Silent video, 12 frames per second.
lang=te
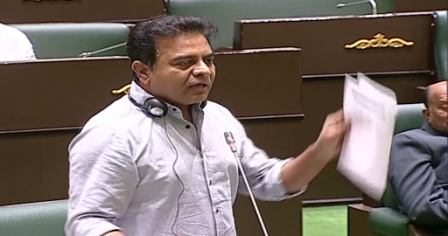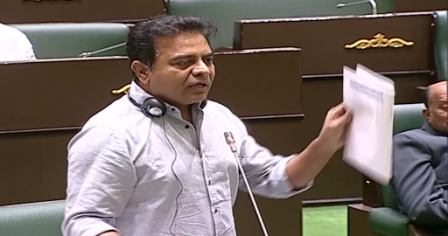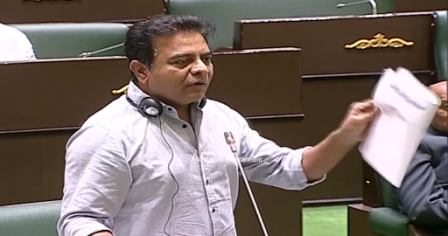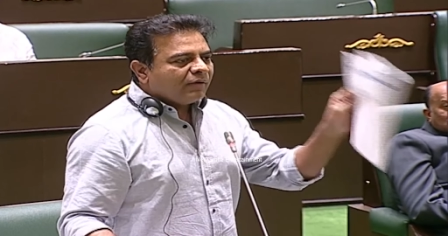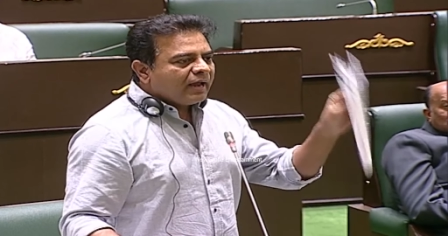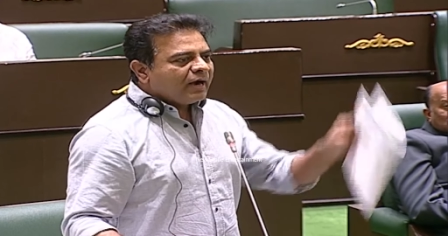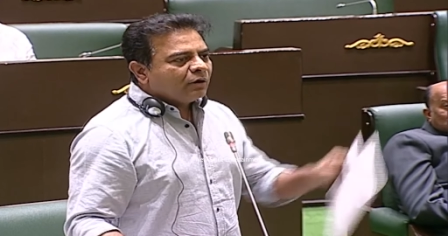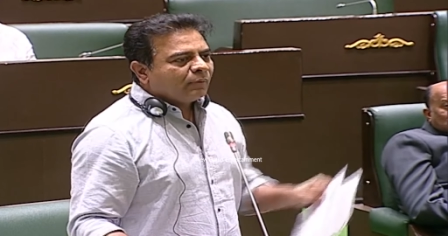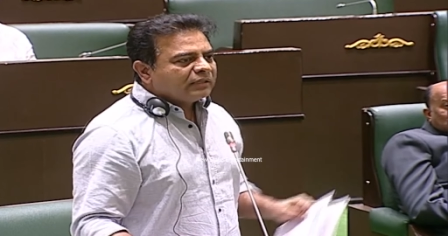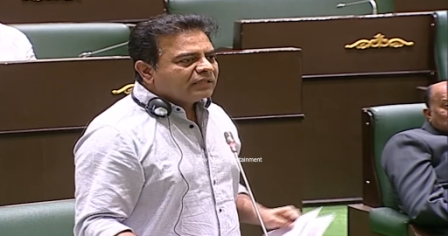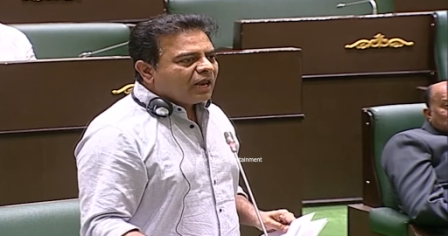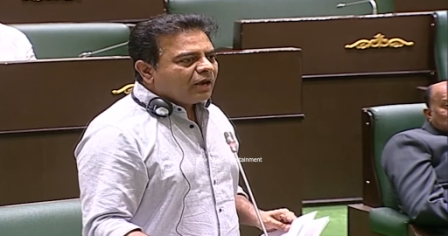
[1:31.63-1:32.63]
ఇరవై ఏడు
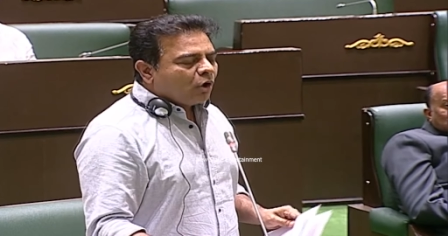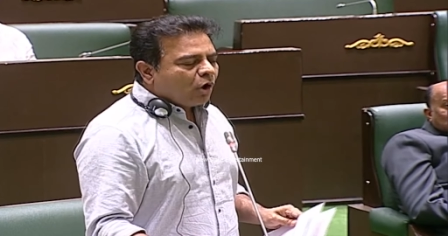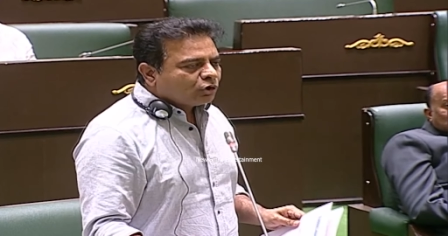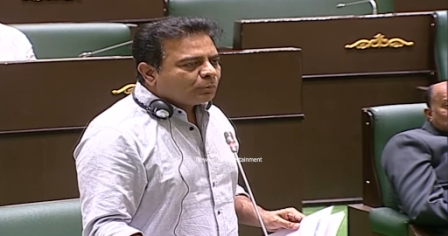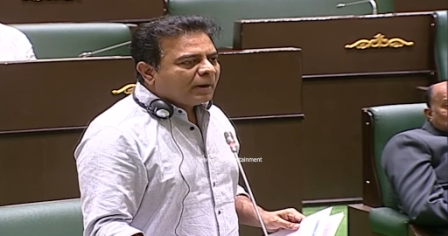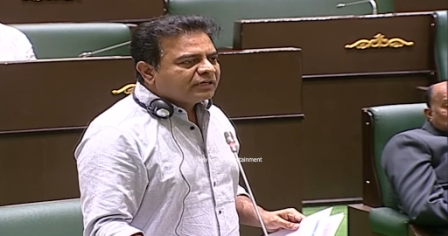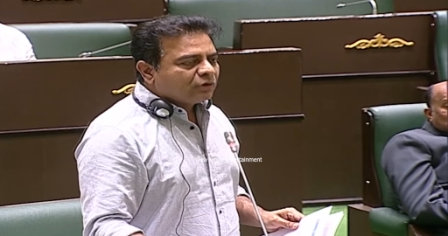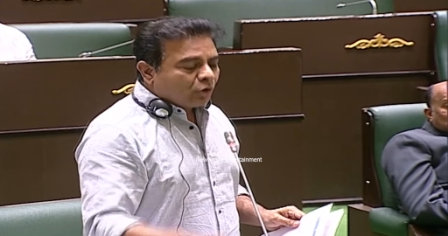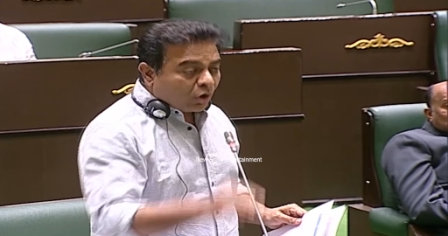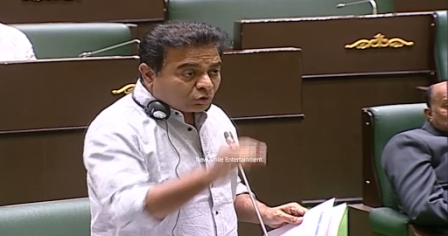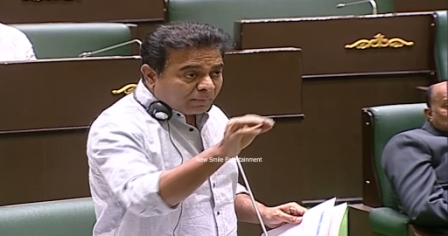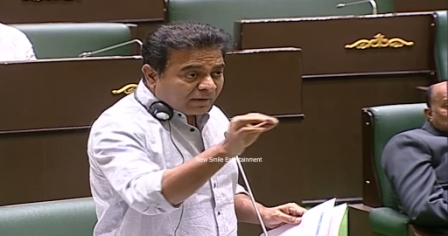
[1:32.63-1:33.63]
వందల లోటు
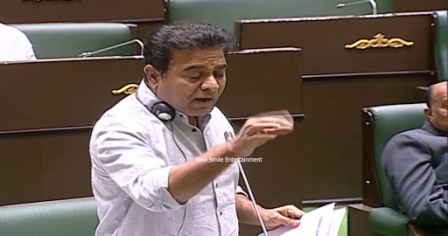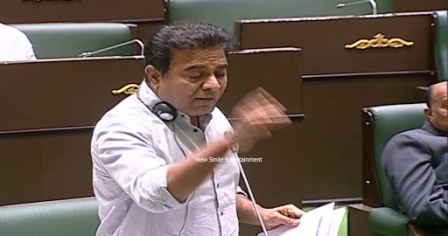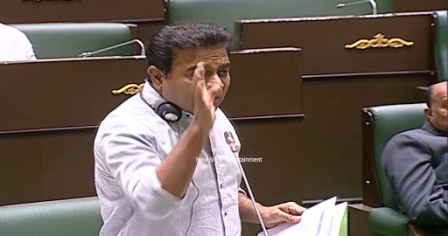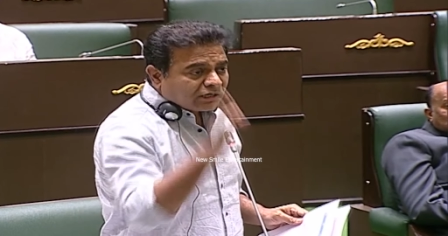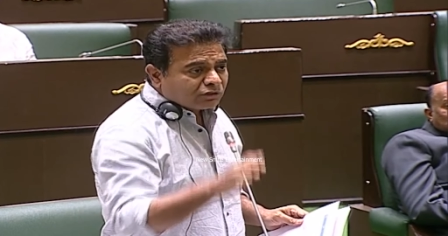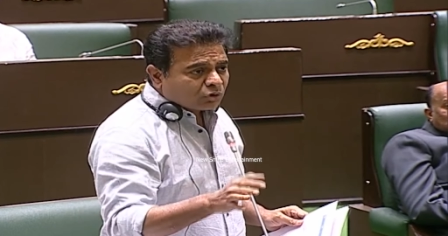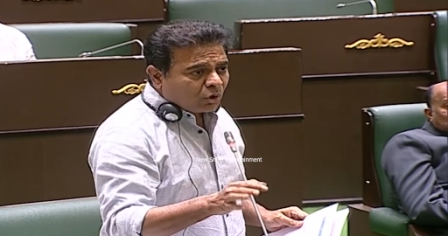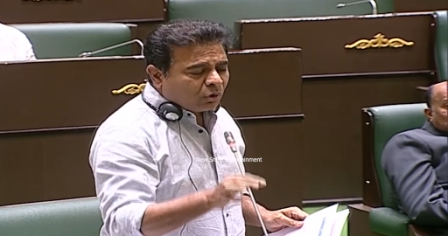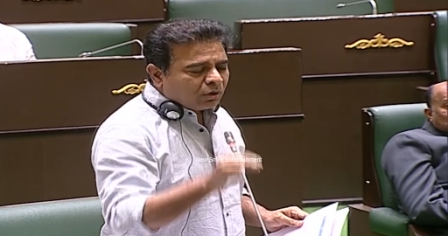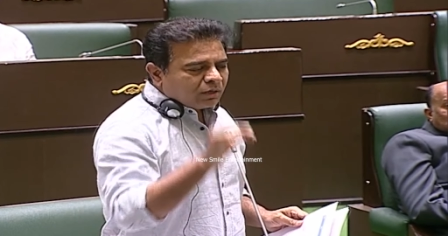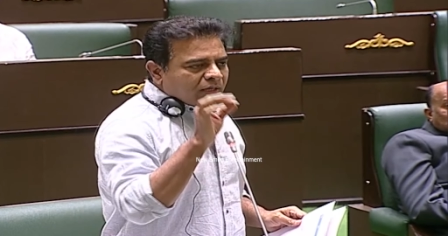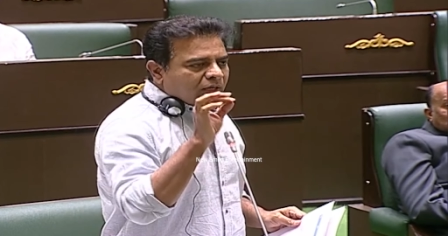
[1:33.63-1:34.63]
లోటు మెగావాట్లతో
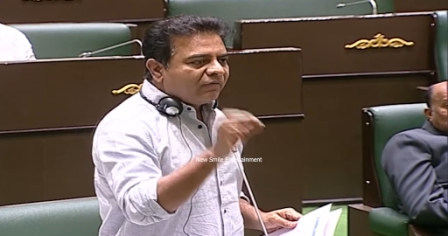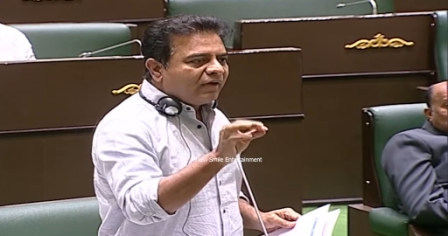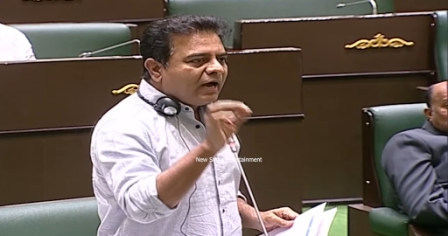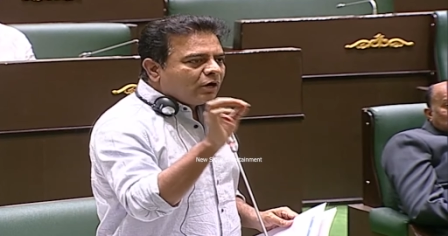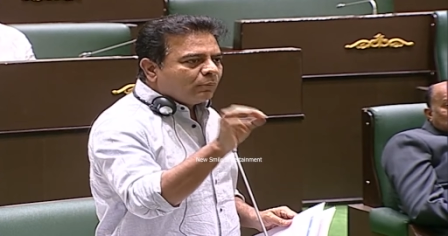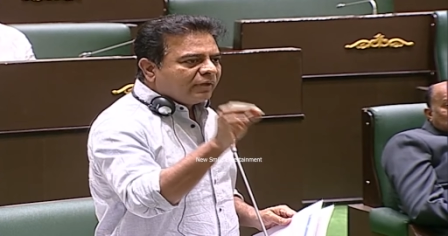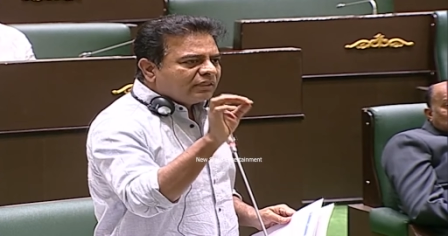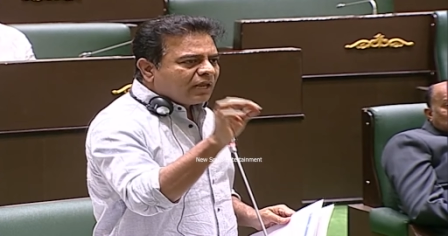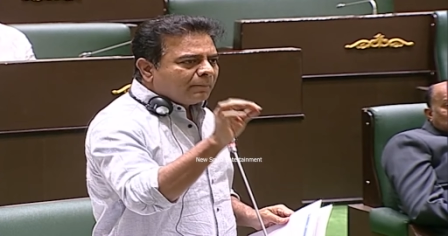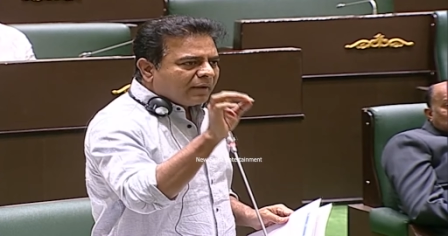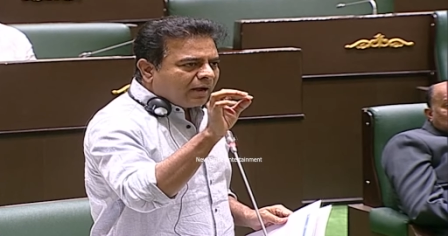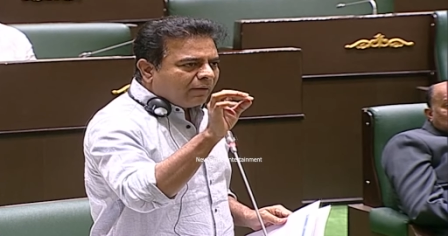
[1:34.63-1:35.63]
ఇరవై ఏడు వందల
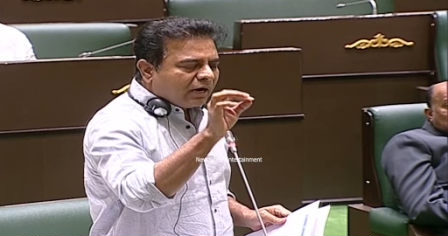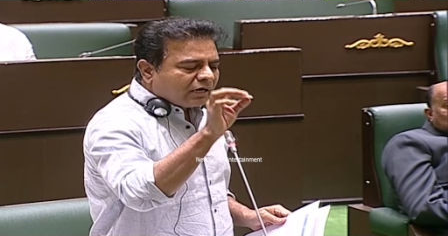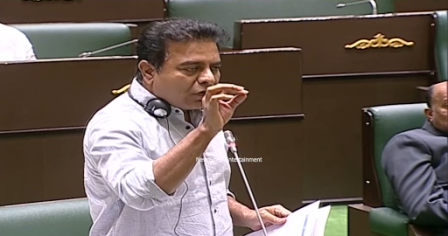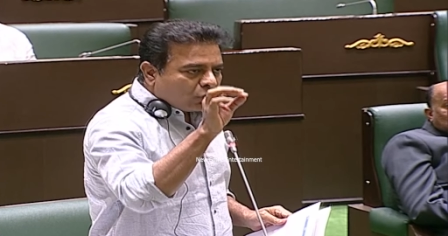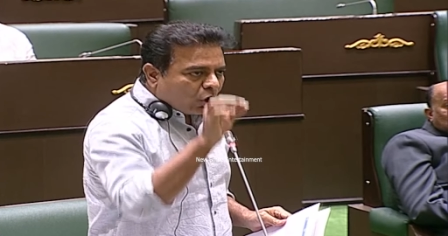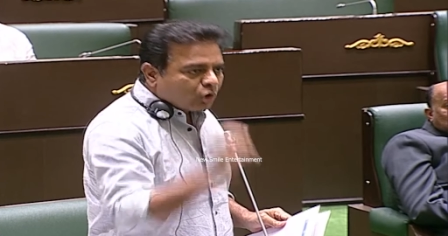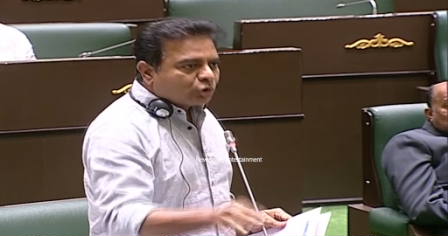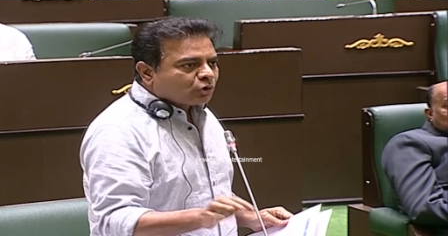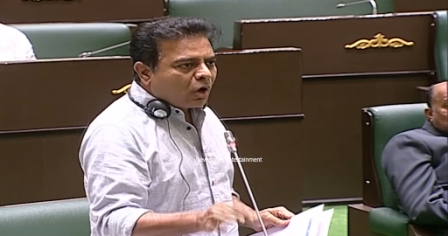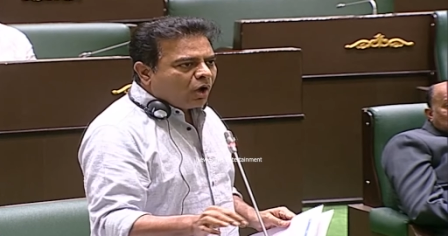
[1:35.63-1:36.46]
మెగావాట్ల లోటుతో